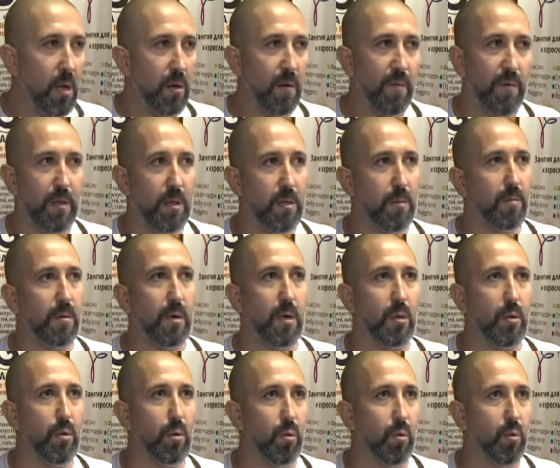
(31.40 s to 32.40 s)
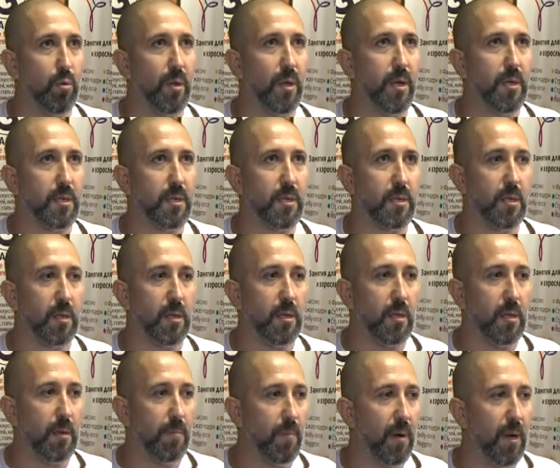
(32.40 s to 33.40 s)
В этом году у нас
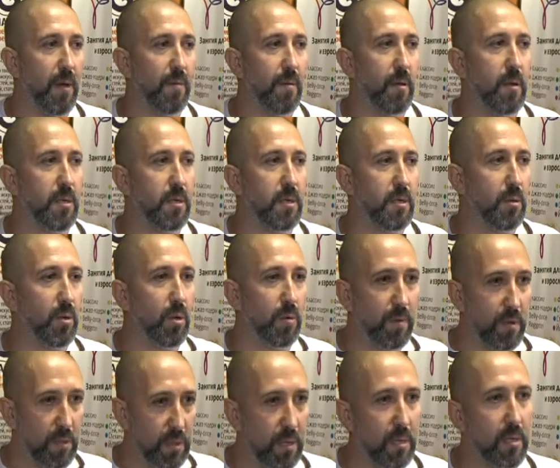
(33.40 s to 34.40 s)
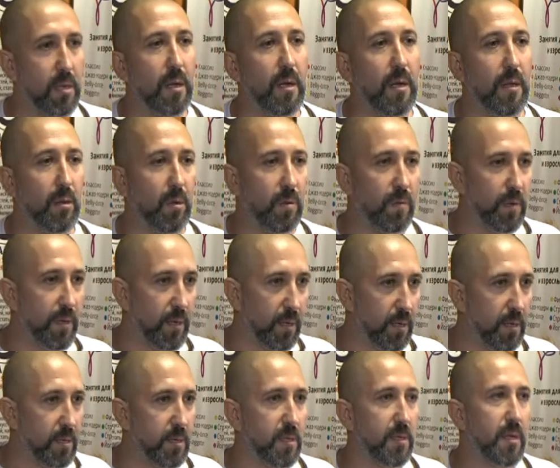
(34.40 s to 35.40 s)
э, добавились новые тренера, новые
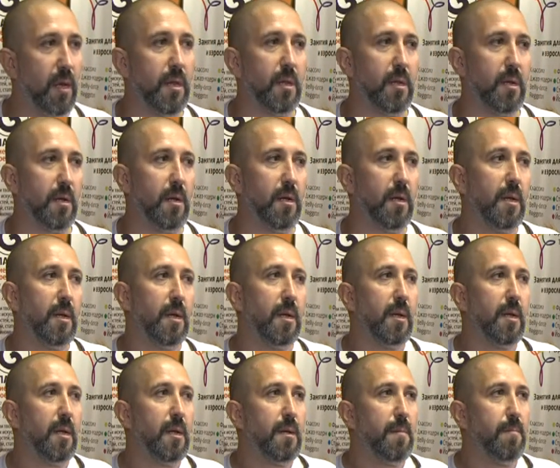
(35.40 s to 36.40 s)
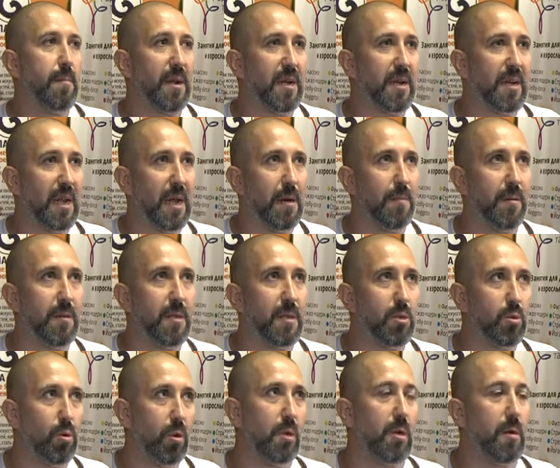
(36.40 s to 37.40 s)
организаторы. Программа
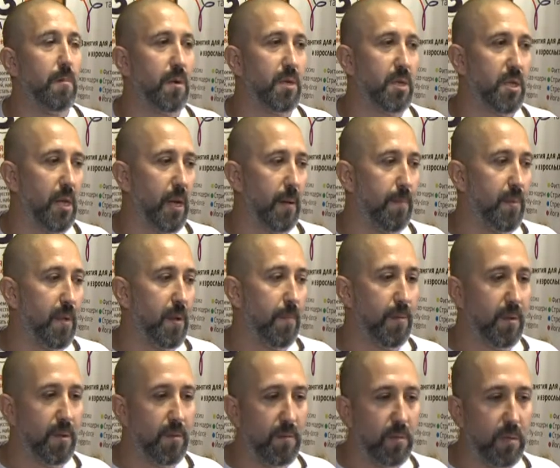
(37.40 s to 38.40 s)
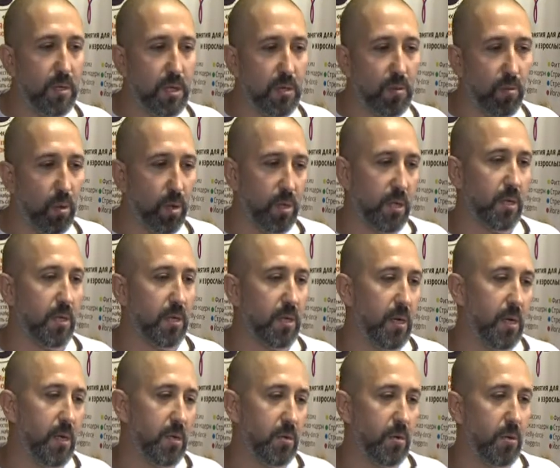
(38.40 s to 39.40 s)
настолько масштабная, появилась
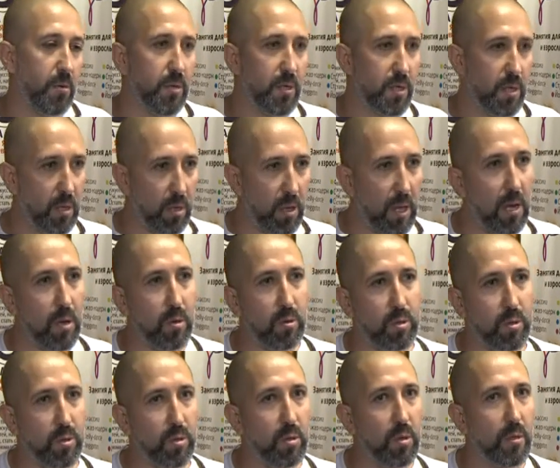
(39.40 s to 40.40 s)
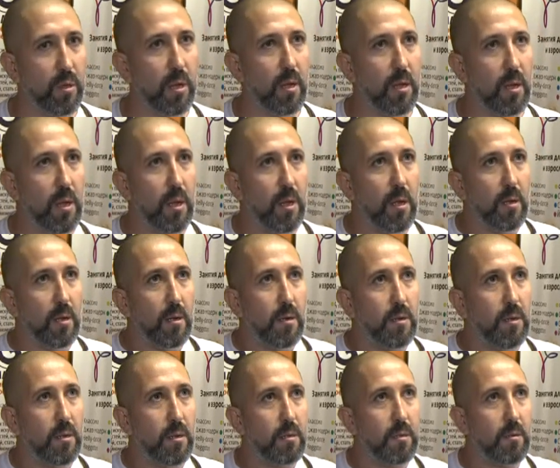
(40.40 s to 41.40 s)
творческая зона, чиллаут-зона,
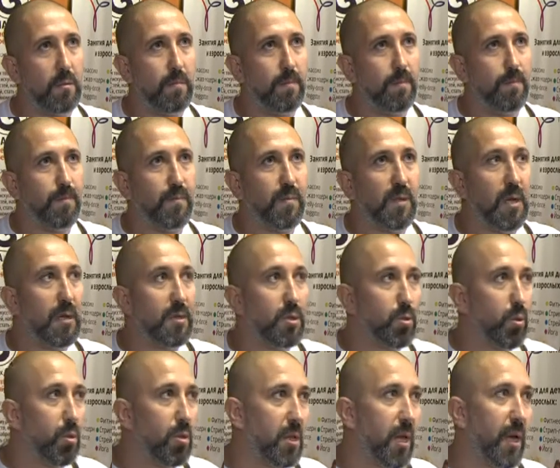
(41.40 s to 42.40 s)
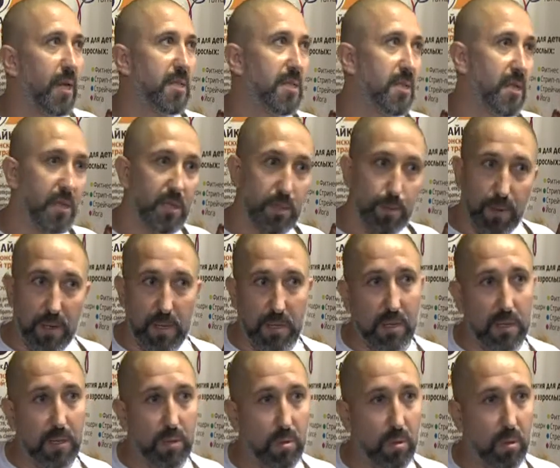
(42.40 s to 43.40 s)
э, консультации,
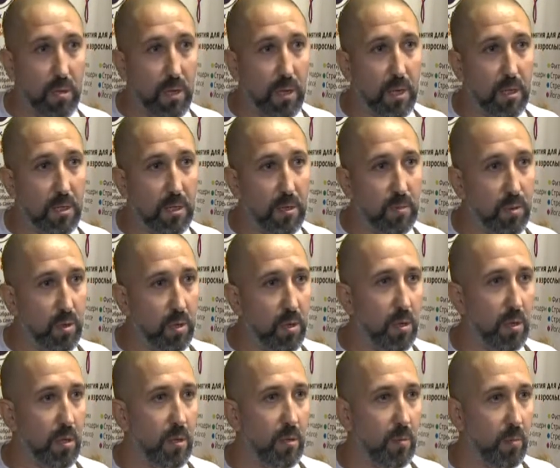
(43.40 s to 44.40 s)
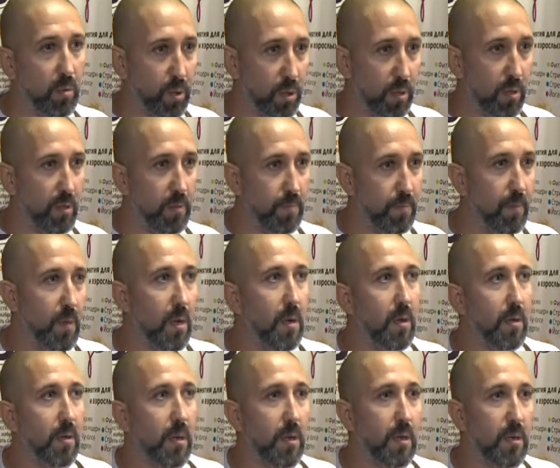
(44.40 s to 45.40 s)
экспресс-консультации. Все это можно,
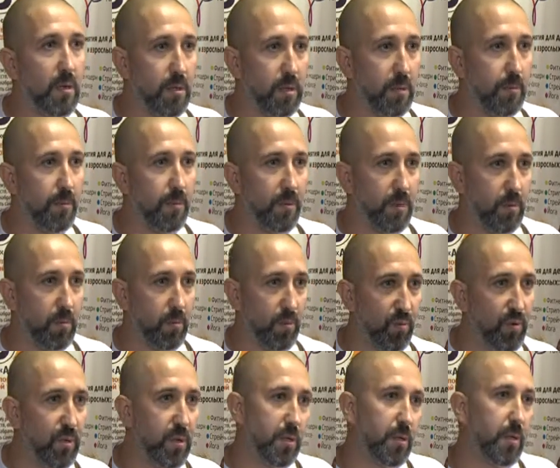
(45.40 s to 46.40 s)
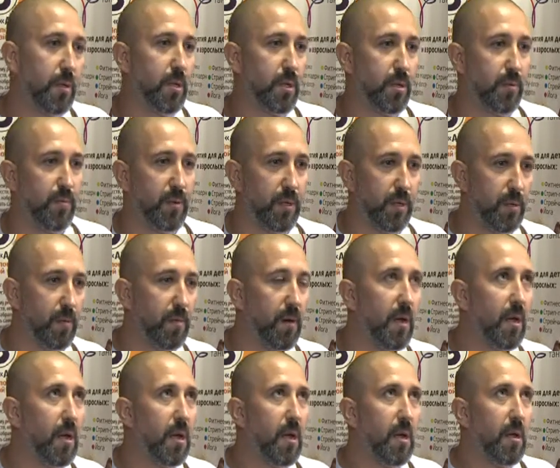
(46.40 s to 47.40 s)
как говорится, увидеть на нашем
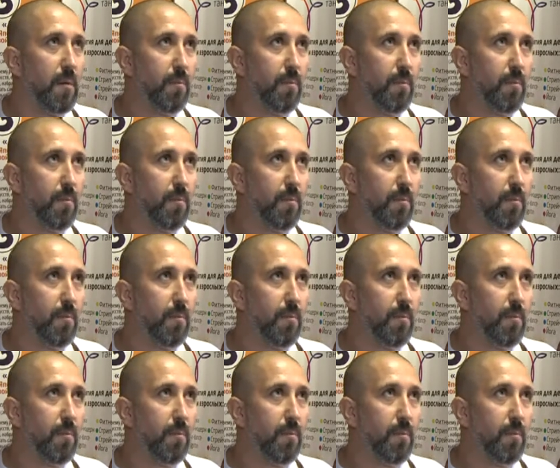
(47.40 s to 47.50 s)
фестивале.